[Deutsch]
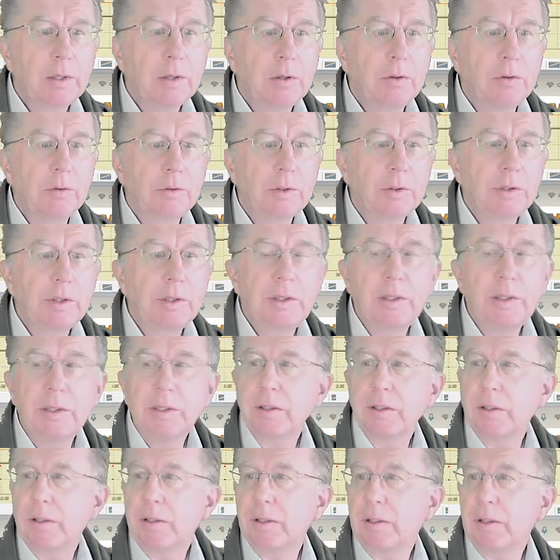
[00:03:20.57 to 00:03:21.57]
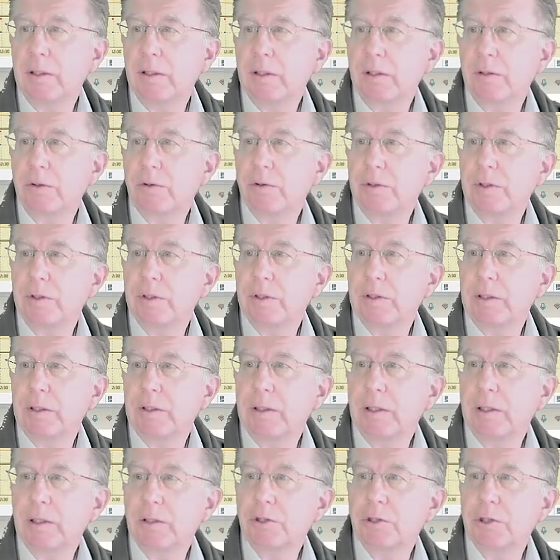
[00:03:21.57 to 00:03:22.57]
Und hier äh, könnt ihr
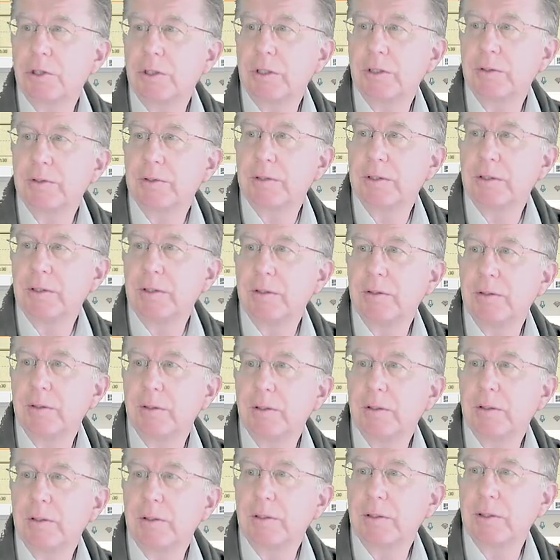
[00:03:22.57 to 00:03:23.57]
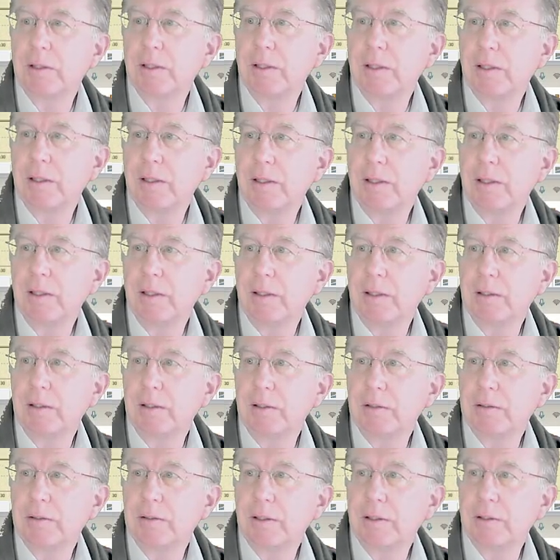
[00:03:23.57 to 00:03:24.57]
den Anstieg sehen, äh, der
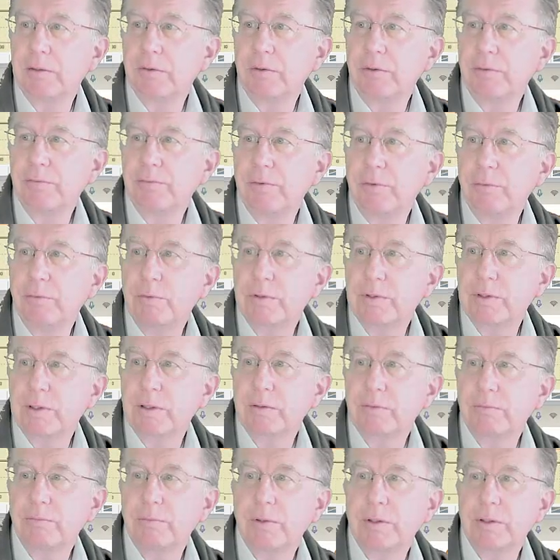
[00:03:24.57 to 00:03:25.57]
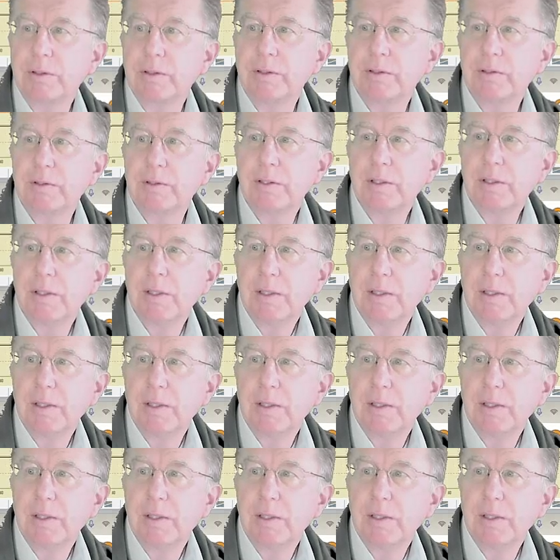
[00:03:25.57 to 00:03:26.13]
äh, dadurch verursacht worden ist